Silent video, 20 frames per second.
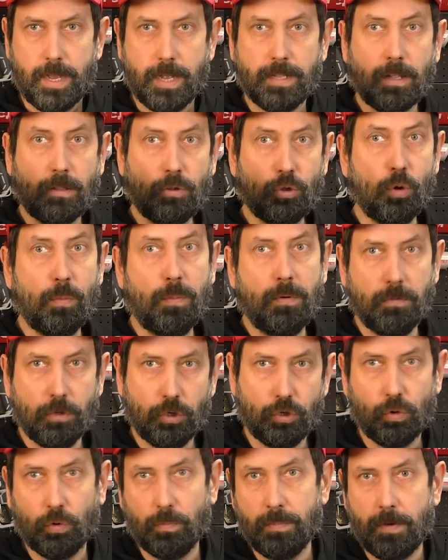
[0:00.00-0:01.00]
Это
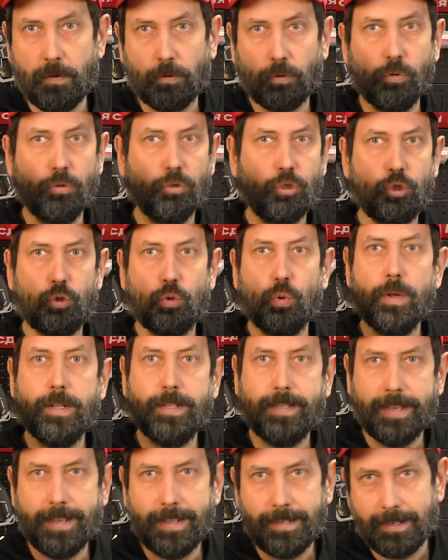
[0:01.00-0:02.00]
топовый шуруповерт. Он
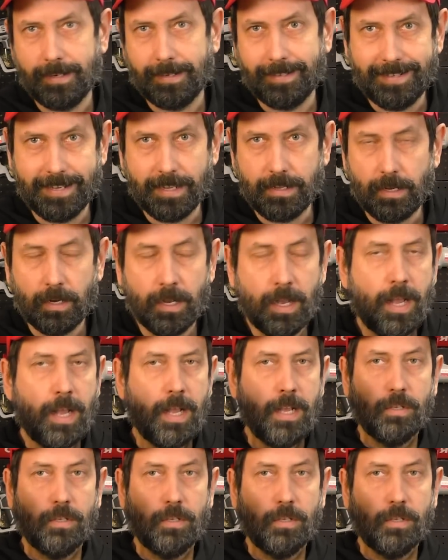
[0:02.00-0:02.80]
стоит этих денег.